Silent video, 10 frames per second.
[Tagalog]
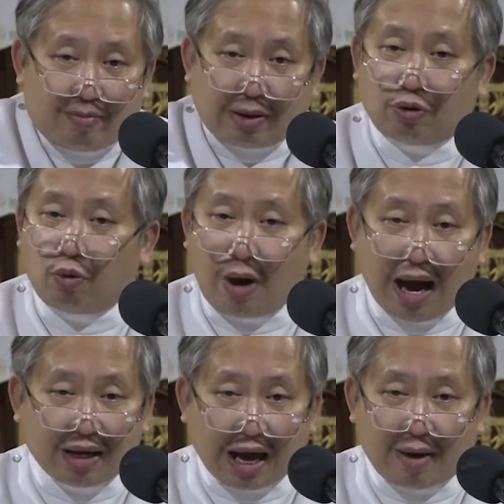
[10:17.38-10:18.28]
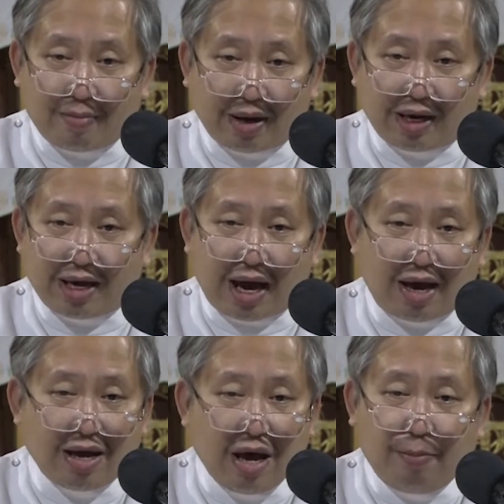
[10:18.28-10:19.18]
matuwa ka
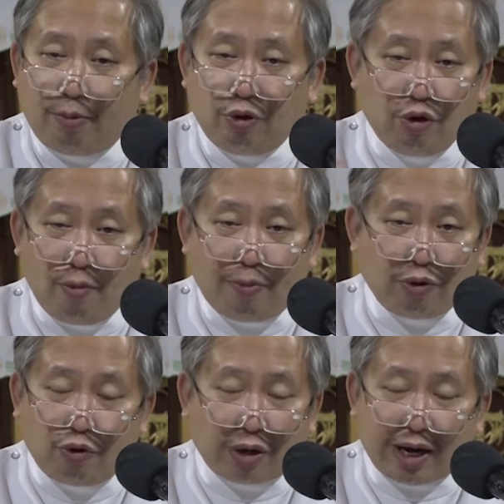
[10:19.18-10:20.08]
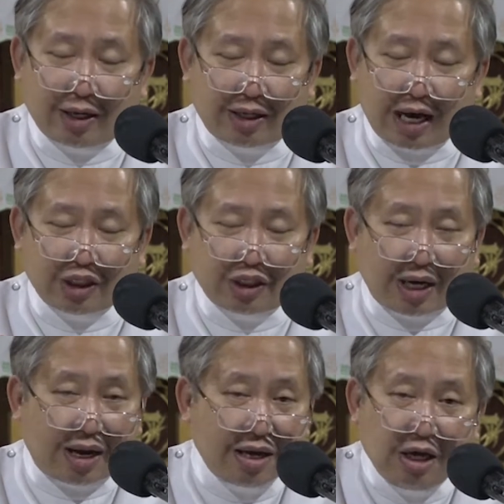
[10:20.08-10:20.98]
Maria, punong-puno ka ng
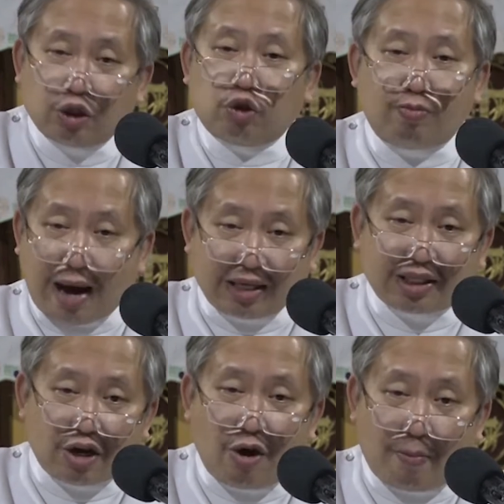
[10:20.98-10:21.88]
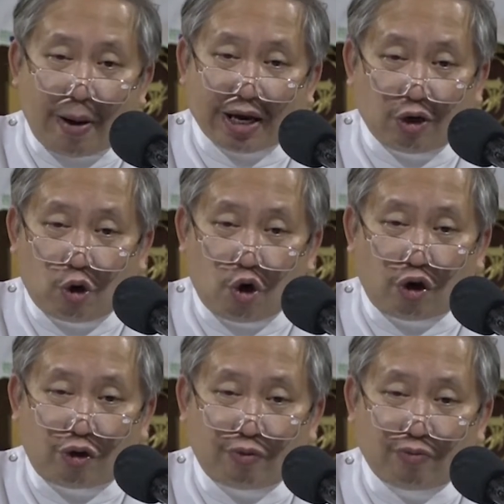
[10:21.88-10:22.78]
grasya, sumasayo ang
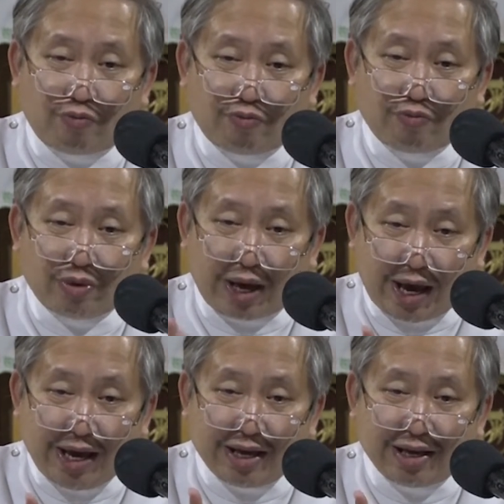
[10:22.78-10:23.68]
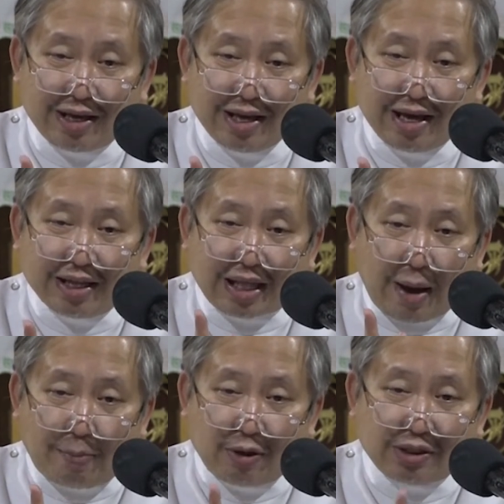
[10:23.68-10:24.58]
Panginoon. Okay?
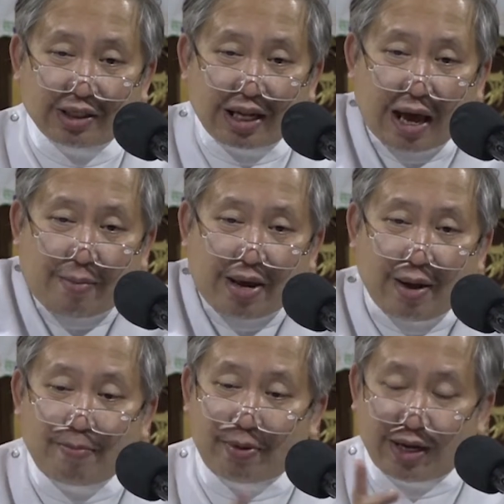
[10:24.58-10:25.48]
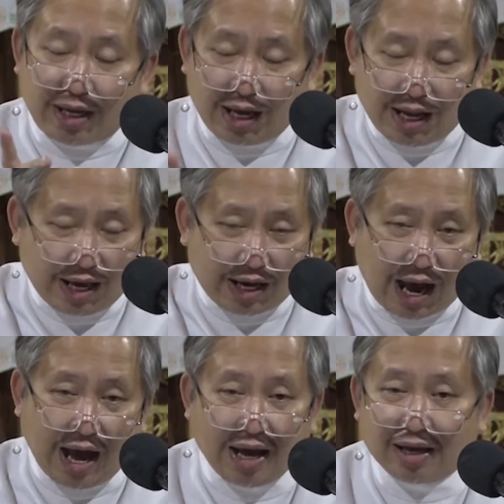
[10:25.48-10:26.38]
Tapos sinabi niya, pinili
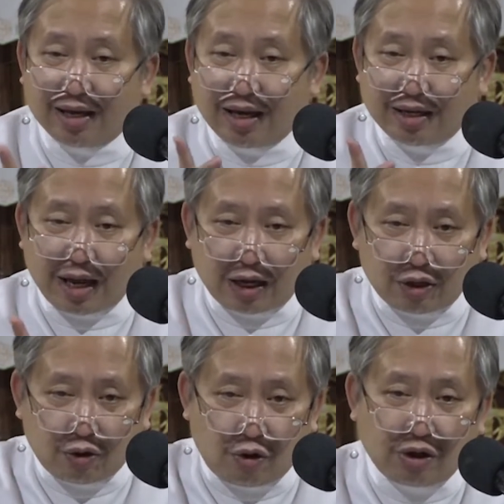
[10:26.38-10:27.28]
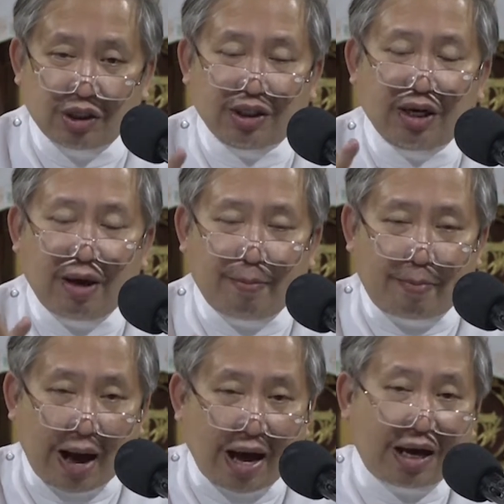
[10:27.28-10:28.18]
ka ng Diyos
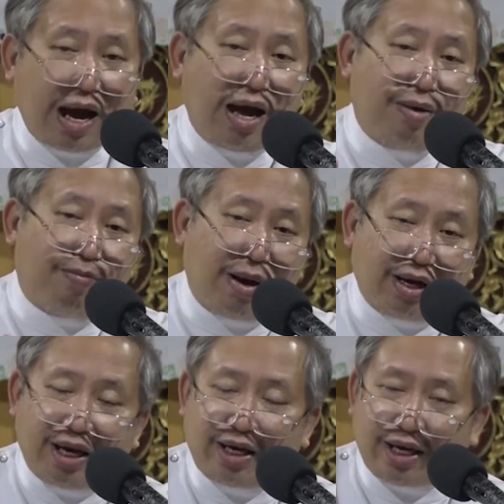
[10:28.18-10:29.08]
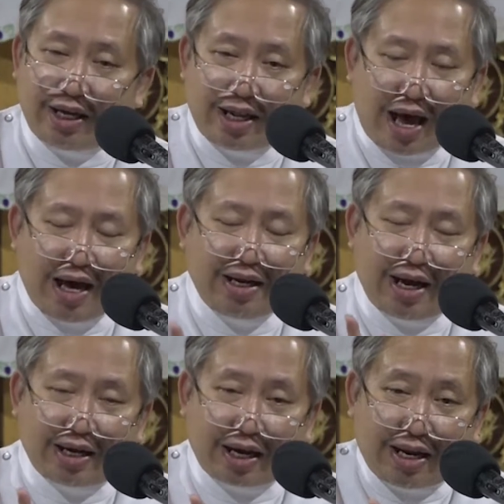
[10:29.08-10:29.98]
para maging ina
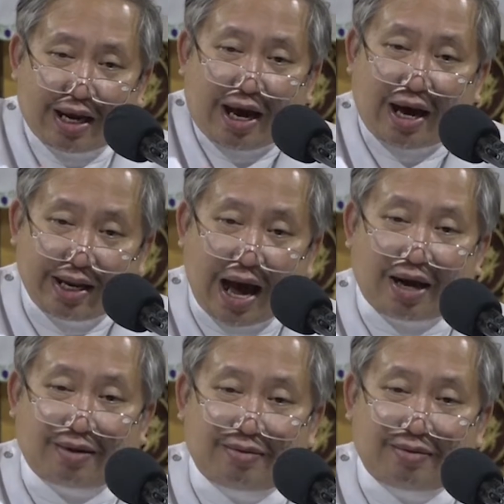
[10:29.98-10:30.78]
ng kanyang anak